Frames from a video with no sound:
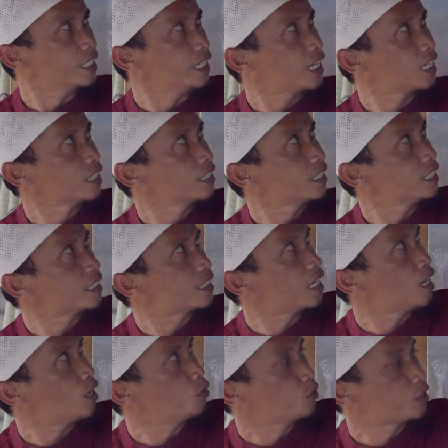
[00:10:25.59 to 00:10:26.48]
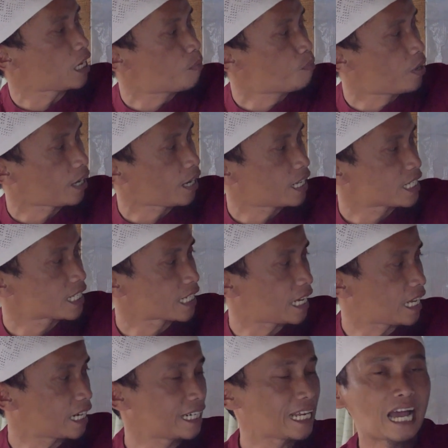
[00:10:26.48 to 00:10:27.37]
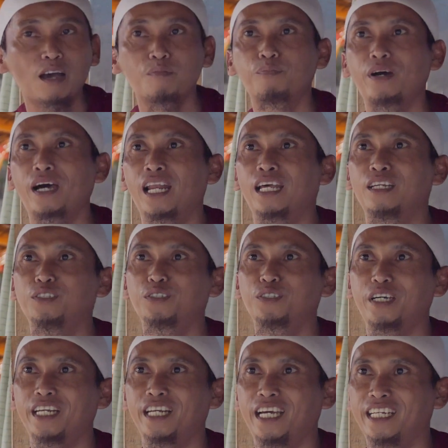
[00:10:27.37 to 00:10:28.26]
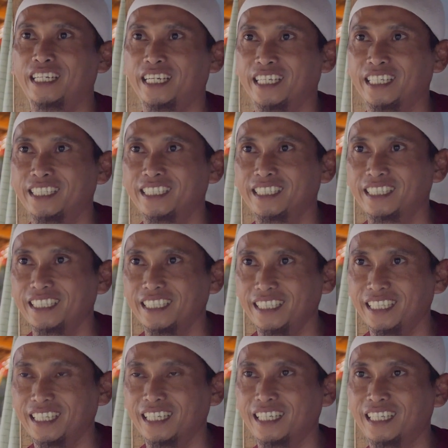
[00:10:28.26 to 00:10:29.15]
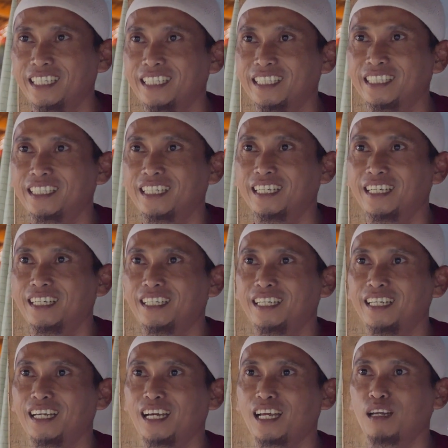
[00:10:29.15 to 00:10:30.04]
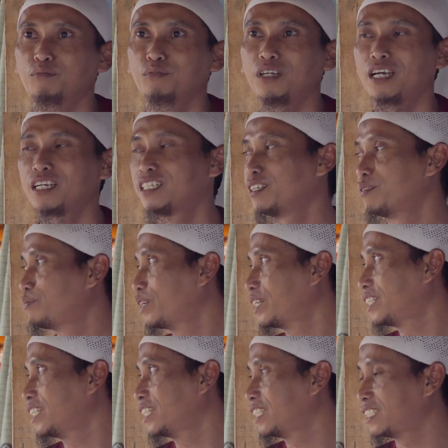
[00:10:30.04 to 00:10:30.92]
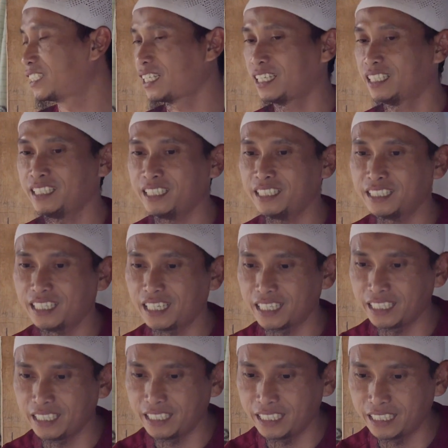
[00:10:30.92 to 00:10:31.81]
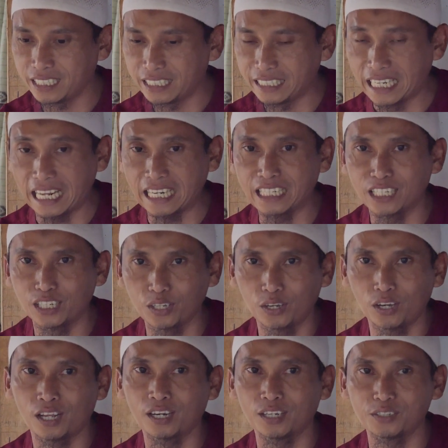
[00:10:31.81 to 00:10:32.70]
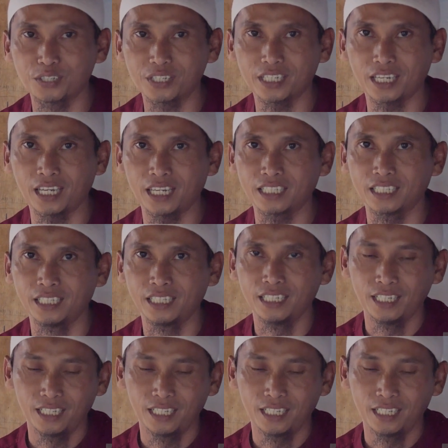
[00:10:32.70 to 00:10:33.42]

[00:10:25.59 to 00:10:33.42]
Yang kita utamakan sekarang ini hafalan untuk anak-anak. Ya. Alhamdulillah DPK kita ini dari dari nol Ustadz.